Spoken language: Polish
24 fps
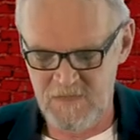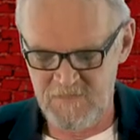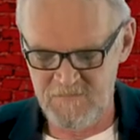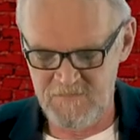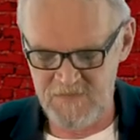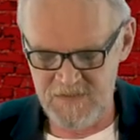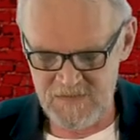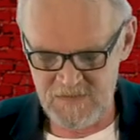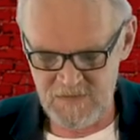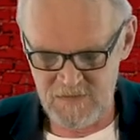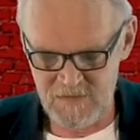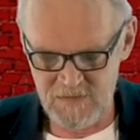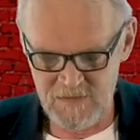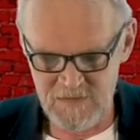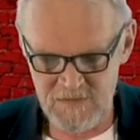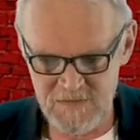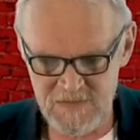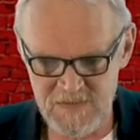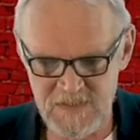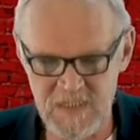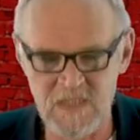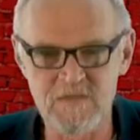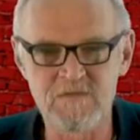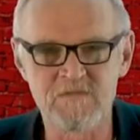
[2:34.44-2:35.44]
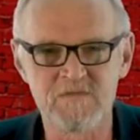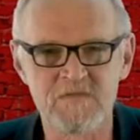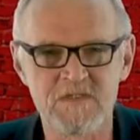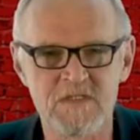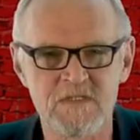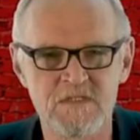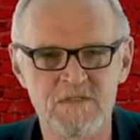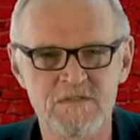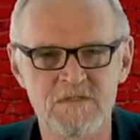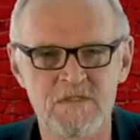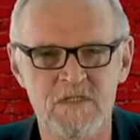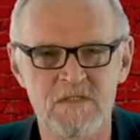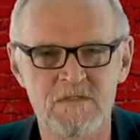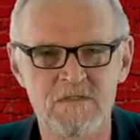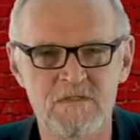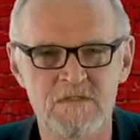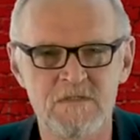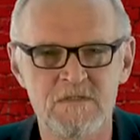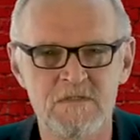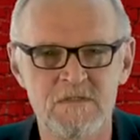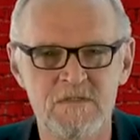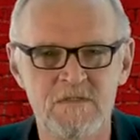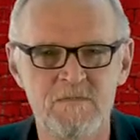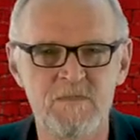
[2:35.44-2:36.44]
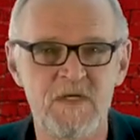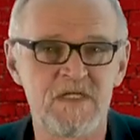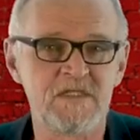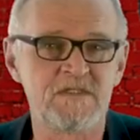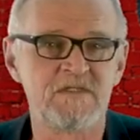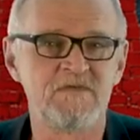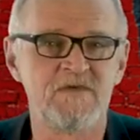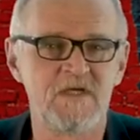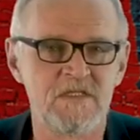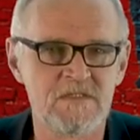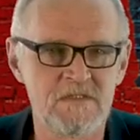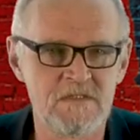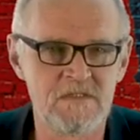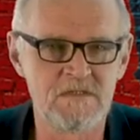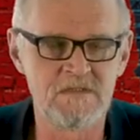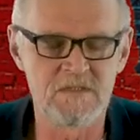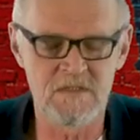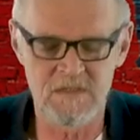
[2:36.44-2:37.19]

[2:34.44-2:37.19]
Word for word: w historii Stanów Zjednoczonych i bardzo ważny